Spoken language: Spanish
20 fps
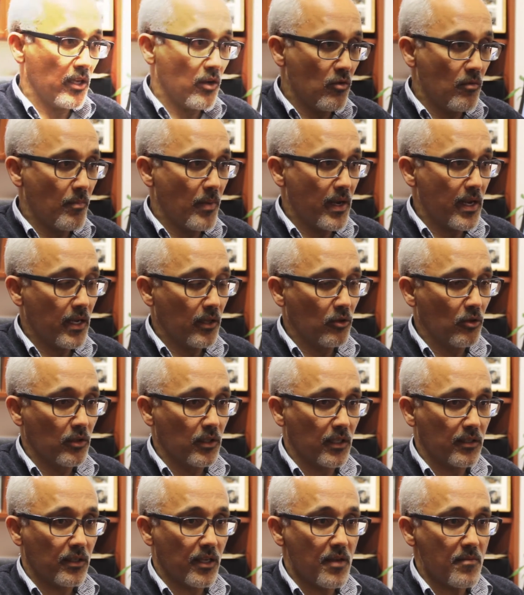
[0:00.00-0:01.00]
y es un país en
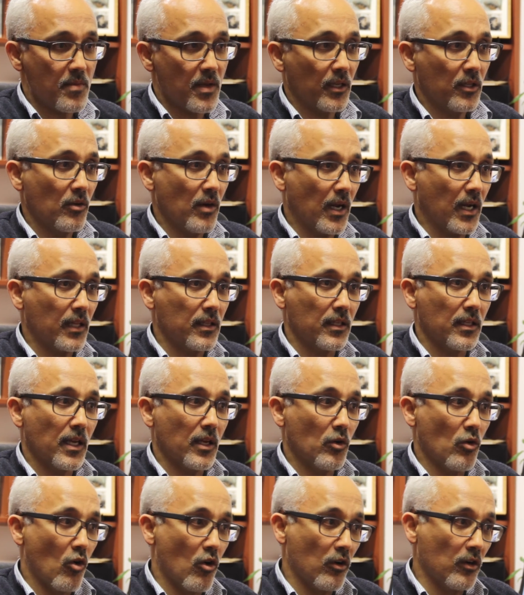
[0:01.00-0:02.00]
donde se invierte una cantidad
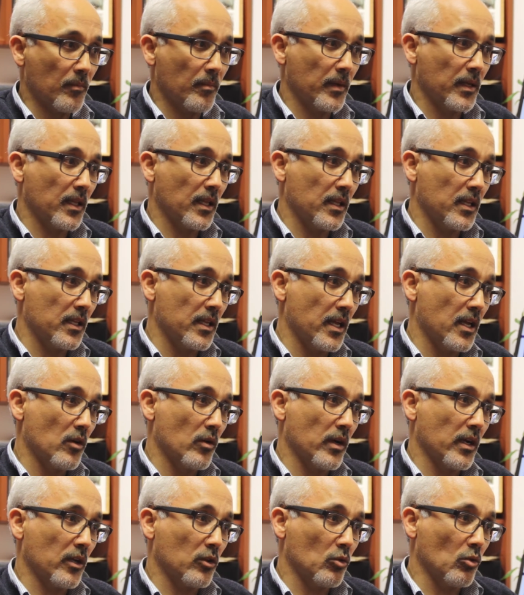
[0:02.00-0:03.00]
enorme de
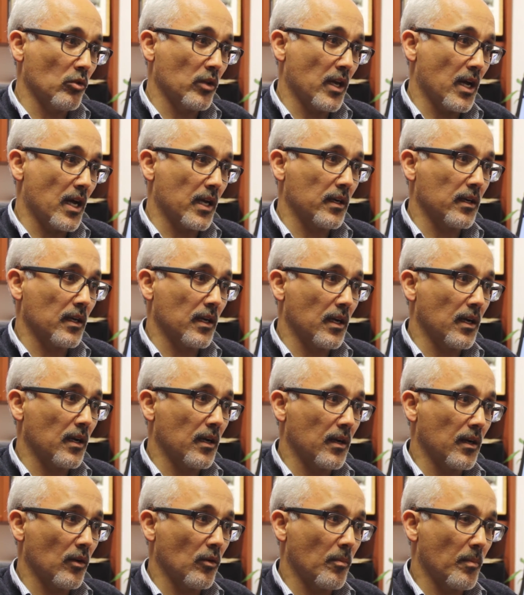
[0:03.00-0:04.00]
dinero en estudiar
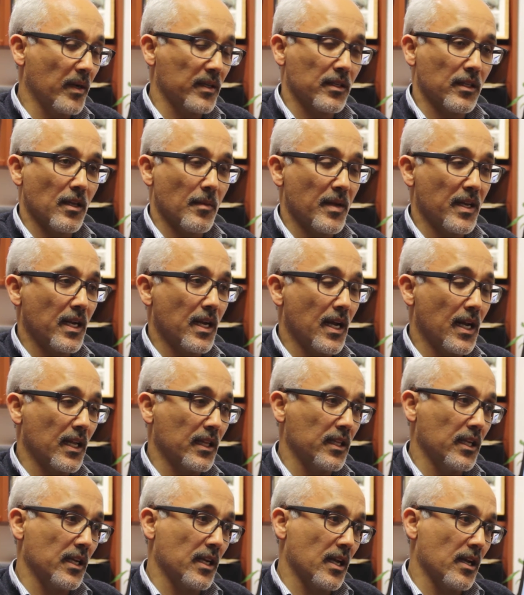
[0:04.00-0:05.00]
a, los países de América
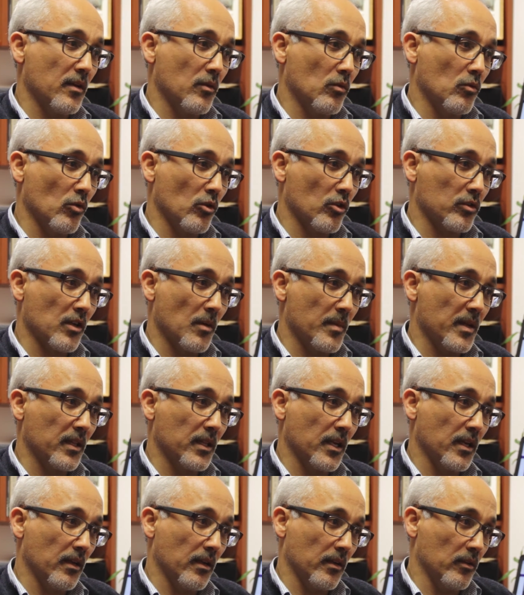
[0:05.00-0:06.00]
Latina y
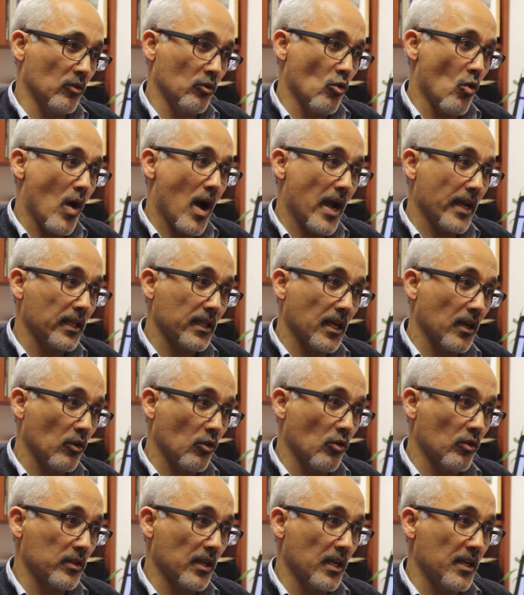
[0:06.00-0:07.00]
curiosamente no hay tal
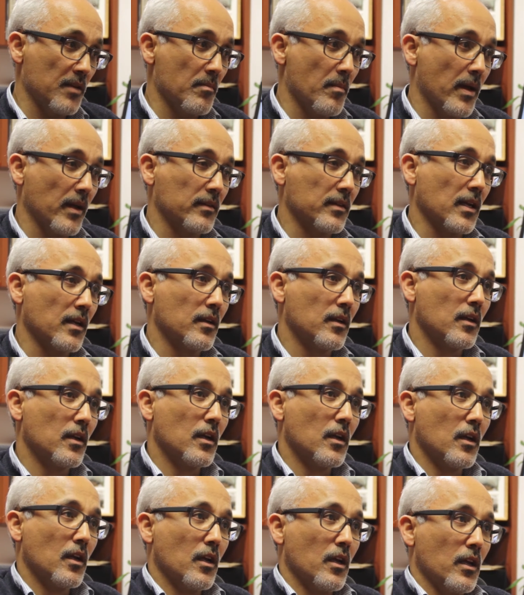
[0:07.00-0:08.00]
cosa a la inversa,
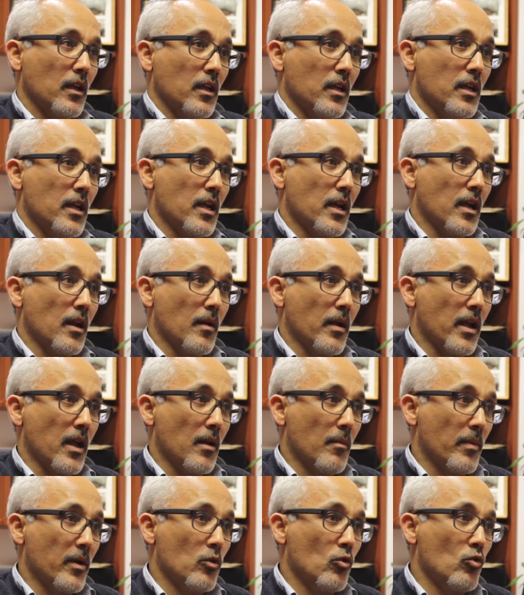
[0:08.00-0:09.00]
y en el, en
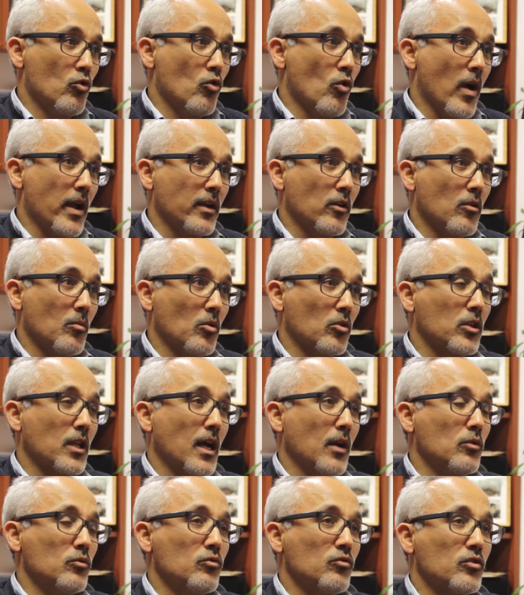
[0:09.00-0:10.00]
el Perú no hay como
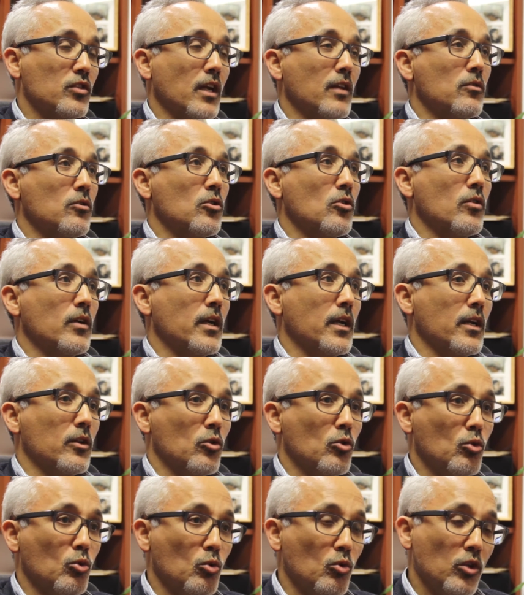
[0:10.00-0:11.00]
tal un centro que
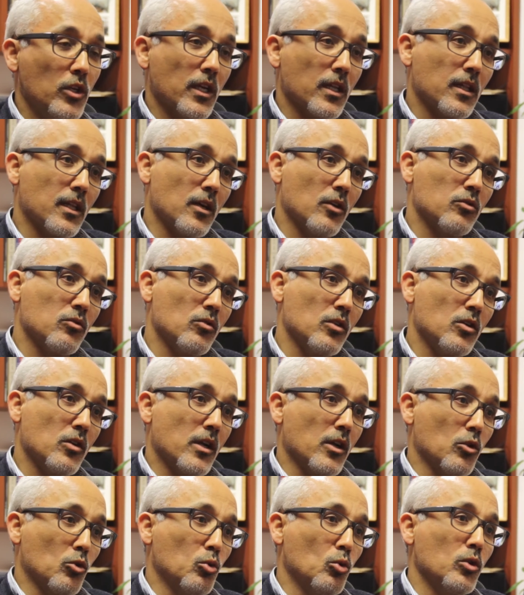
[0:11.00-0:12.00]
estudie Estados Unidos,
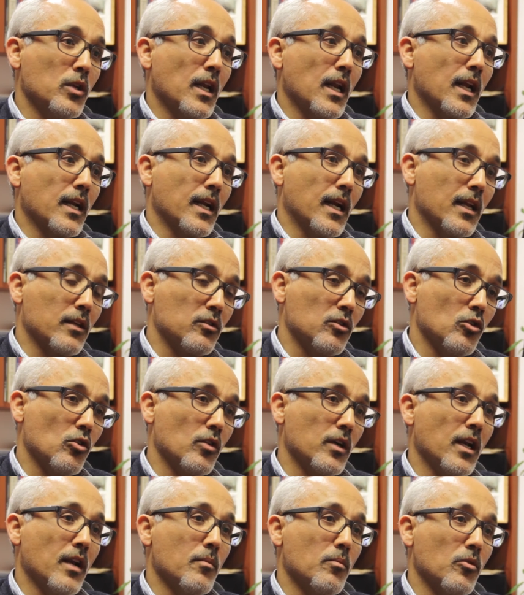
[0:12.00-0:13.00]
que estudie la
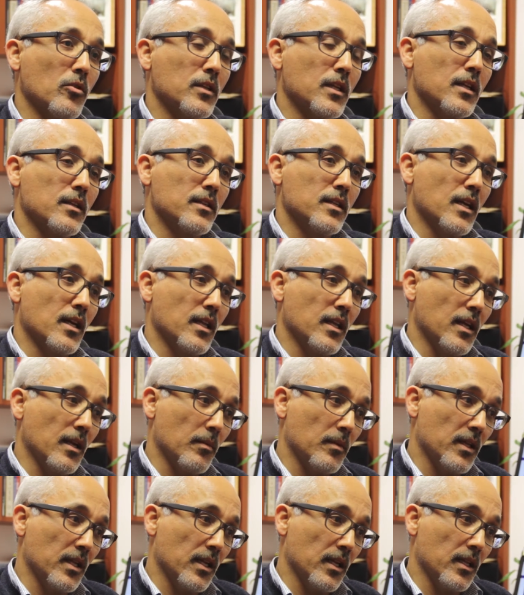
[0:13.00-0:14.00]
relación y la importancia
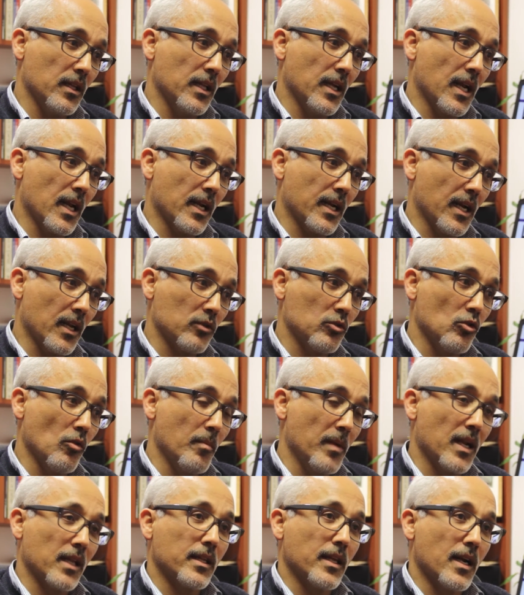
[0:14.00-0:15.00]
de, la relación
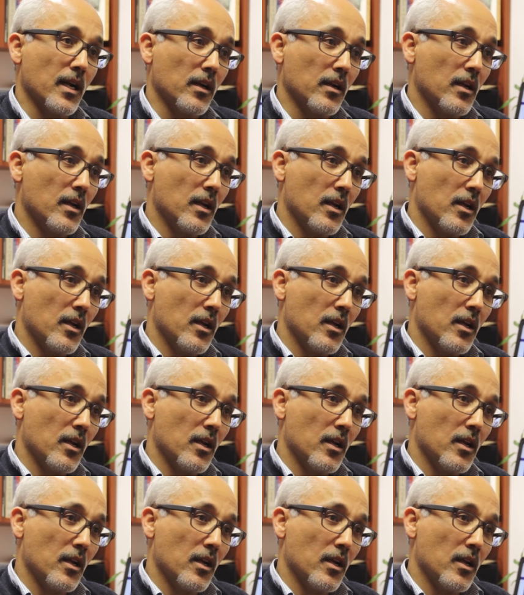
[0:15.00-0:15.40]
bilateral